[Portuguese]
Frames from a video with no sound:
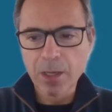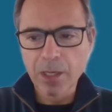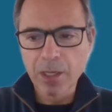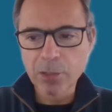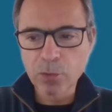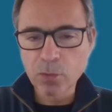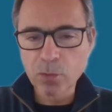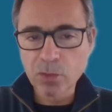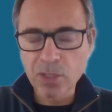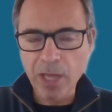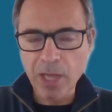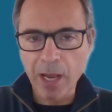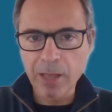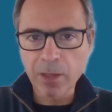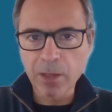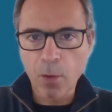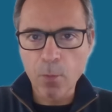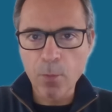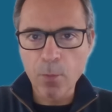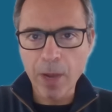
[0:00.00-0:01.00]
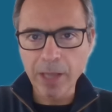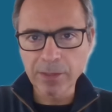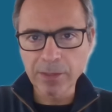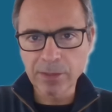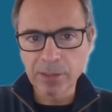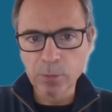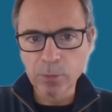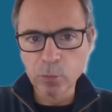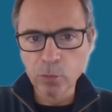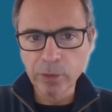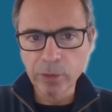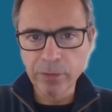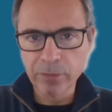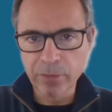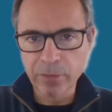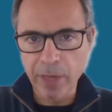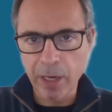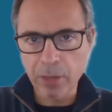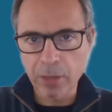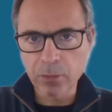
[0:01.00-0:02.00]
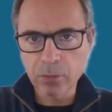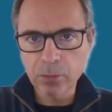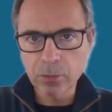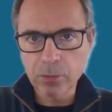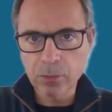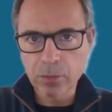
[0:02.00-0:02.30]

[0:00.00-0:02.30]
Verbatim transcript: associada ao máximo do inverno,